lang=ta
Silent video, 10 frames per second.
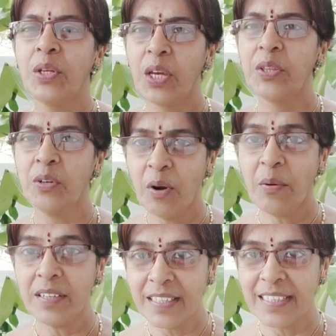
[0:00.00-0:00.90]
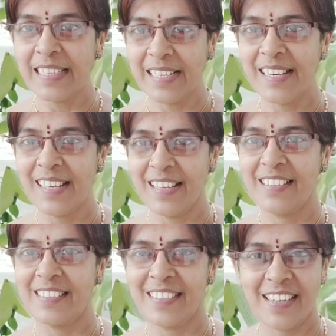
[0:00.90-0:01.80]
ஏதோ ஒன்று இல்லை
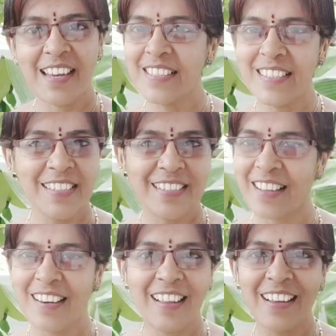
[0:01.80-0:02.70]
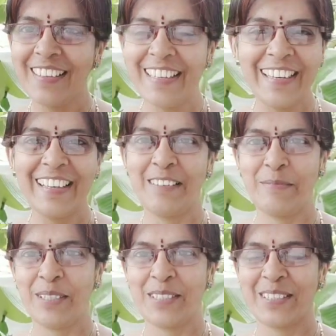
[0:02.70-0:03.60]
டேஸ்ட்டு நல்லா இல்லை
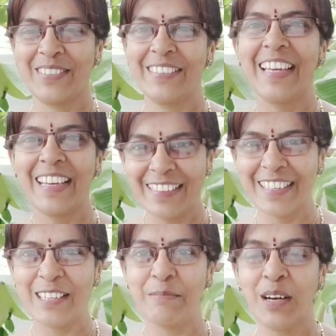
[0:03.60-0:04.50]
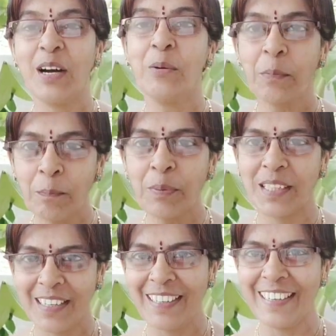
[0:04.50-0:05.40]
அப்படின்னு சொல்லுவோம் என்ன தெரியுமா உப்பு
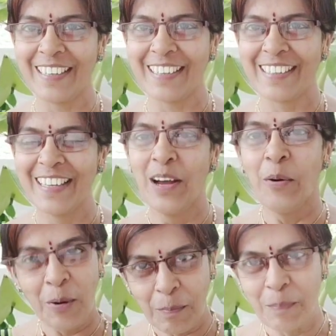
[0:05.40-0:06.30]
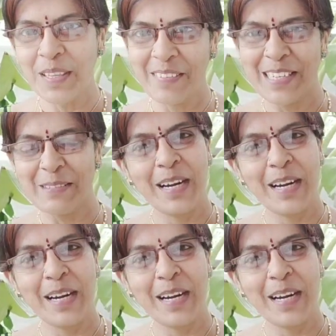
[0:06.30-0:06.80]
தான் இல்லை உப்பு தான் வேணுமா